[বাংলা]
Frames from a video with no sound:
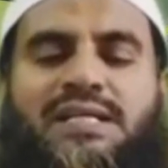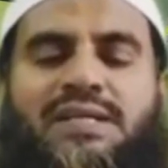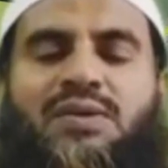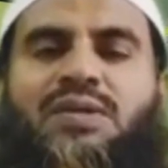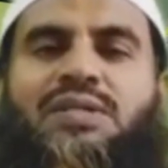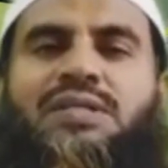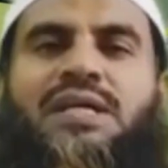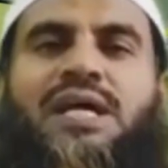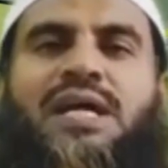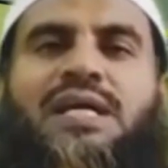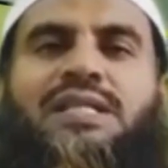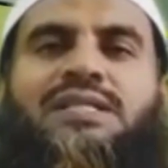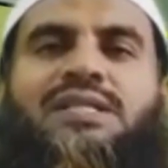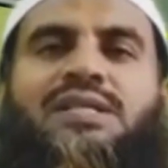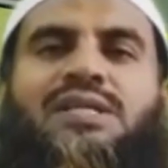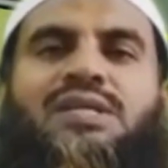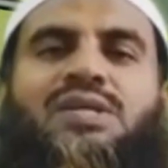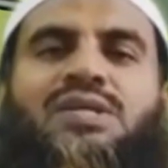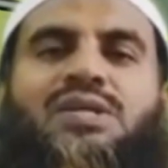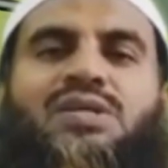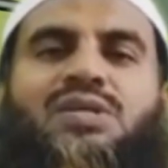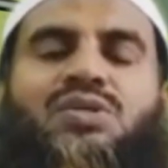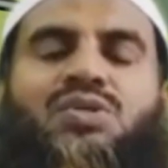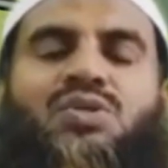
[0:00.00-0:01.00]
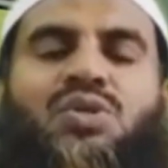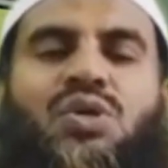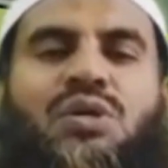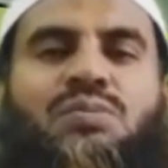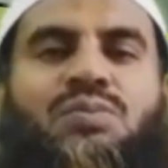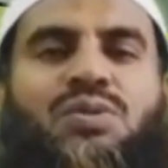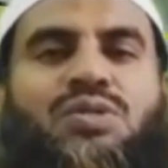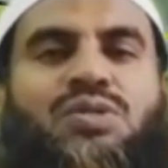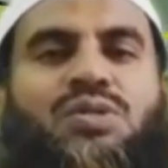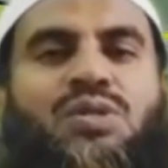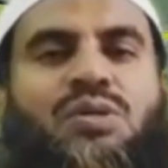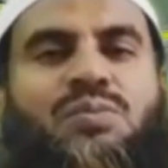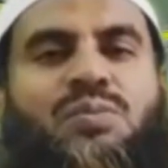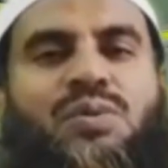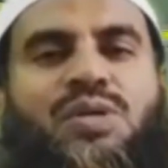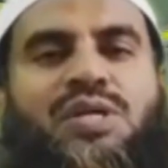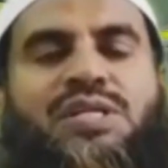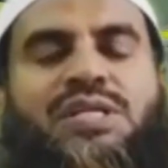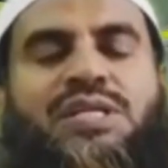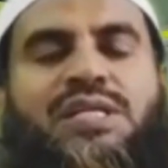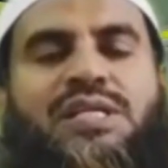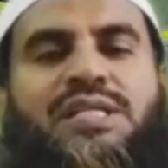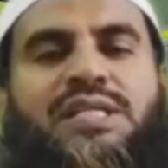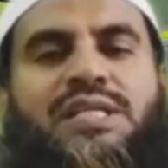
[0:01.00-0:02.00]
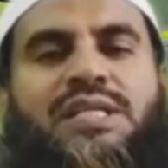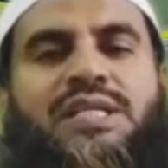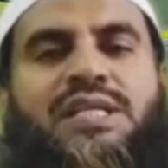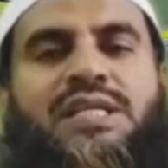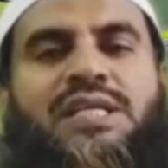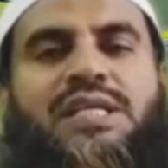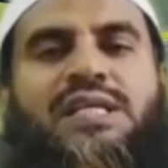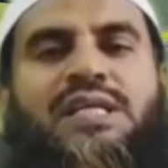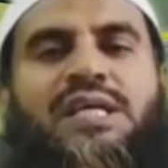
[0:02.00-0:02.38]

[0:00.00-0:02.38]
অর্থাৎ ছয় বছর বয়সে তিনি